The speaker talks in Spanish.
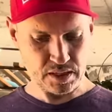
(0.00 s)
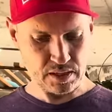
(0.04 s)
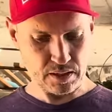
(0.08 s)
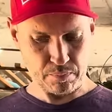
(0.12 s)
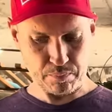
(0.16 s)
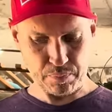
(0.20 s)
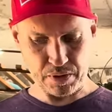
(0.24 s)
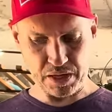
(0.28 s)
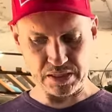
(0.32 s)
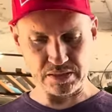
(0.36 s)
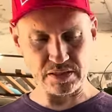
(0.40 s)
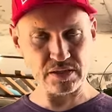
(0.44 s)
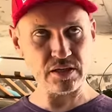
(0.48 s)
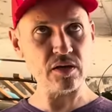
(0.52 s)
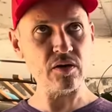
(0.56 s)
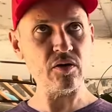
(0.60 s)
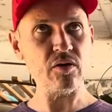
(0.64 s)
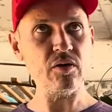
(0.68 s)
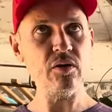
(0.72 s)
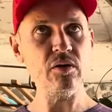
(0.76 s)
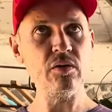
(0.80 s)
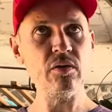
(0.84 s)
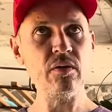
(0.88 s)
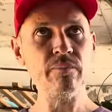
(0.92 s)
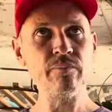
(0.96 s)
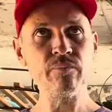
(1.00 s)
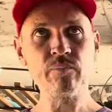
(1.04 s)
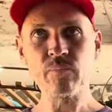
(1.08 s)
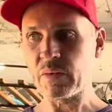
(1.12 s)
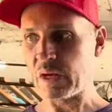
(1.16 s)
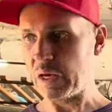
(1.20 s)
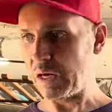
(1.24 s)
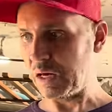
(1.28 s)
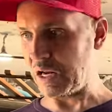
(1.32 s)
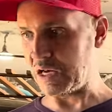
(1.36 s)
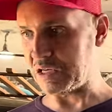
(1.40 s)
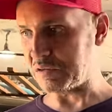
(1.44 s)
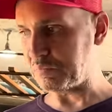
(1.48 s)
de plástico,
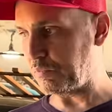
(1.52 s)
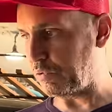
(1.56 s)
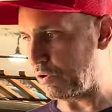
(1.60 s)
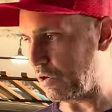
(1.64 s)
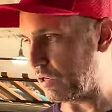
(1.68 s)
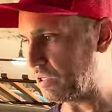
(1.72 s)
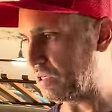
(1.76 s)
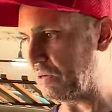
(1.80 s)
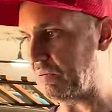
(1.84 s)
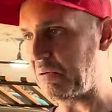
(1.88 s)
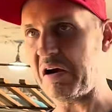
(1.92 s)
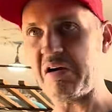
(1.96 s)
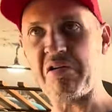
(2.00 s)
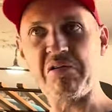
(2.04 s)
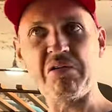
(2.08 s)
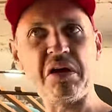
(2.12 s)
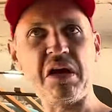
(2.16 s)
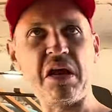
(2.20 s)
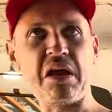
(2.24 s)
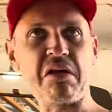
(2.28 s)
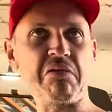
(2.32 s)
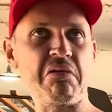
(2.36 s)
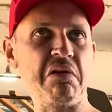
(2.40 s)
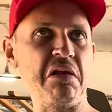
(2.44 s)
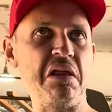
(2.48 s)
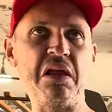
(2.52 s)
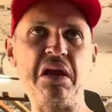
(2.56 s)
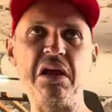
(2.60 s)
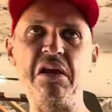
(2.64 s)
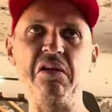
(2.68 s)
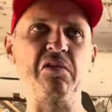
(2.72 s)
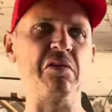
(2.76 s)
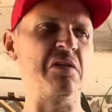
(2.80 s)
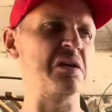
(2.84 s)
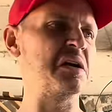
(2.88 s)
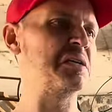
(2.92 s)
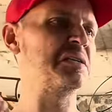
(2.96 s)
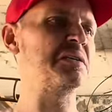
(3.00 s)
las pones debajo de la rueda y
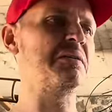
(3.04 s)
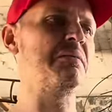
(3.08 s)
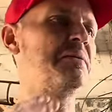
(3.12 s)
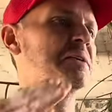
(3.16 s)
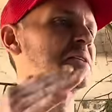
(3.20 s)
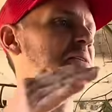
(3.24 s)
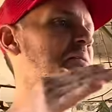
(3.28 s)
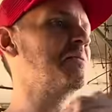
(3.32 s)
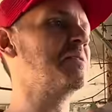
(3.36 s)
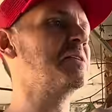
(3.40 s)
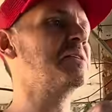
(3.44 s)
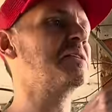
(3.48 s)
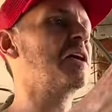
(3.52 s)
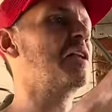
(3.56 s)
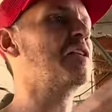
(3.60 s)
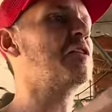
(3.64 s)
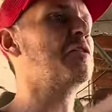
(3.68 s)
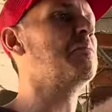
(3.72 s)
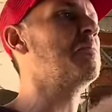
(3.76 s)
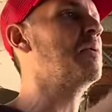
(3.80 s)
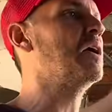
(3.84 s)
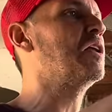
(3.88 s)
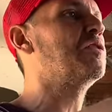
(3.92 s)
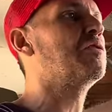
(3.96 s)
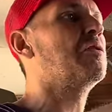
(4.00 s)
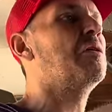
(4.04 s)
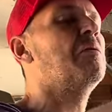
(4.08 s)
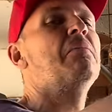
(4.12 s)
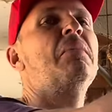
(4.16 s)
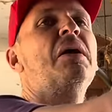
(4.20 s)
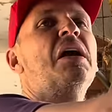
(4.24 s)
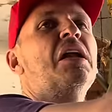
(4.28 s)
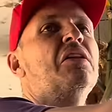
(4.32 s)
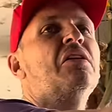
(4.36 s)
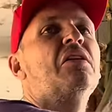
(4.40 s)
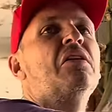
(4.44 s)
con esa vas ah, avanzando metro a si metro. Te